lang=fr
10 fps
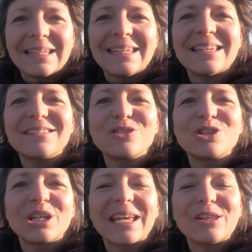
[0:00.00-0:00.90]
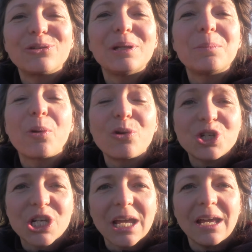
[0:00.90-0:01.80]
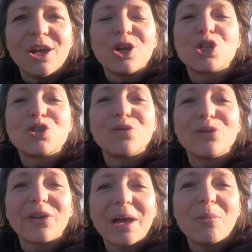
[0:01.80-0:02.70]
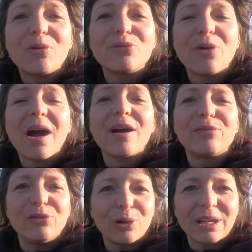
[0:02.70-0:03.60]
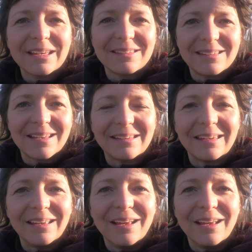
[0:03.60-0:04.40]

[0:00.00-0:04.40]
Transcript: ce que quels sont les projets que je veux vraiment voir fleurir cette année.